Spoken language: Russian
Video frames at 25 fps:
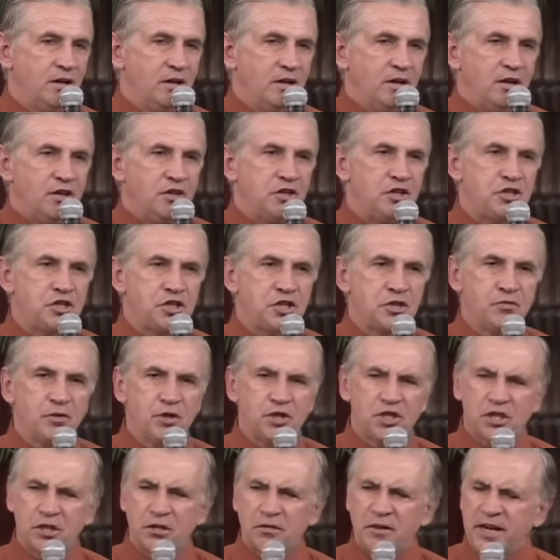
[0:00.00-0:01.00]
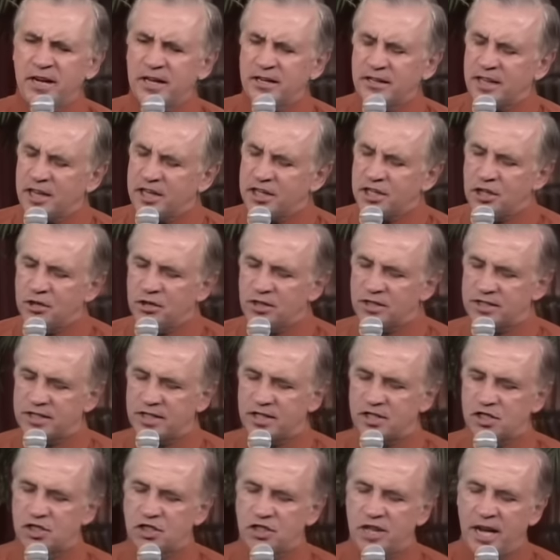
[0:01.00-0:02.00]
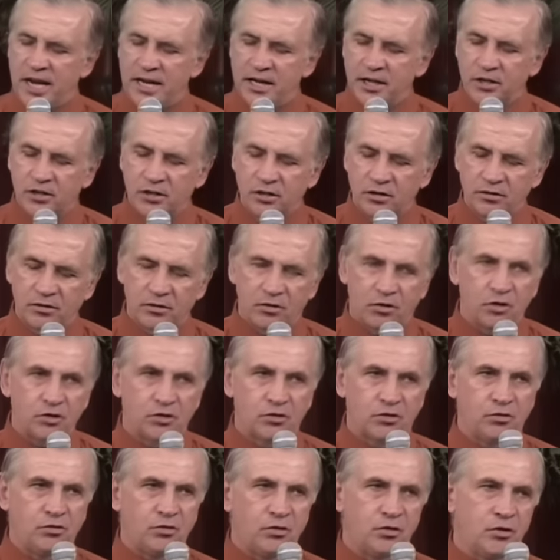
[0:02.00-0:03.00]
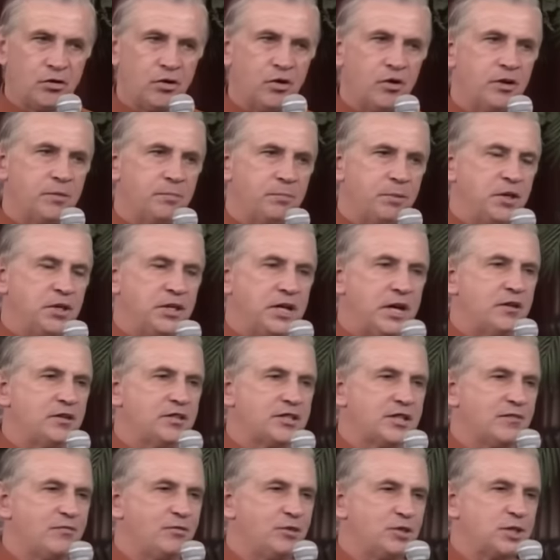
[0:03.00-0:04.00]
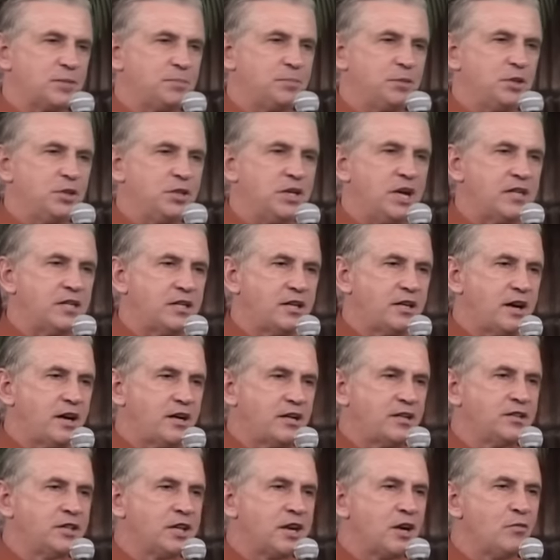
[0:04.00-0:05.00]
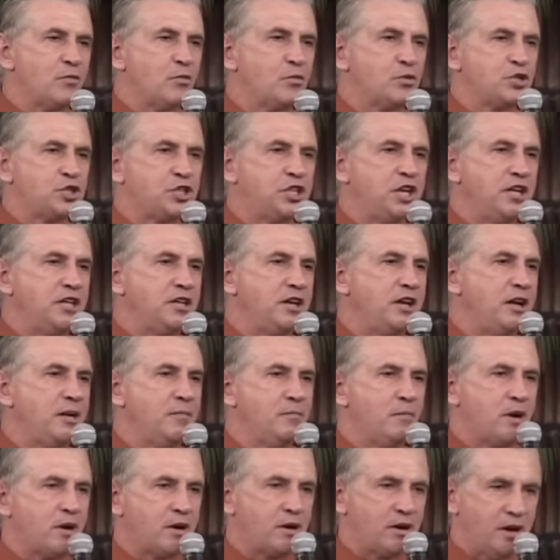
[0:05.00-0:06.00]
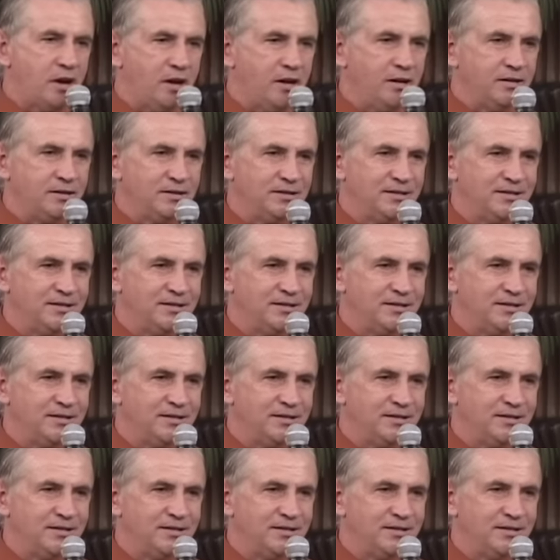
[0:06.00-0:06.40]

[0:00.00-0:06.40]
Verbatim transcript: Ничего человека так не досаждает, которого пытаются воспитать как нравоучение или мораль.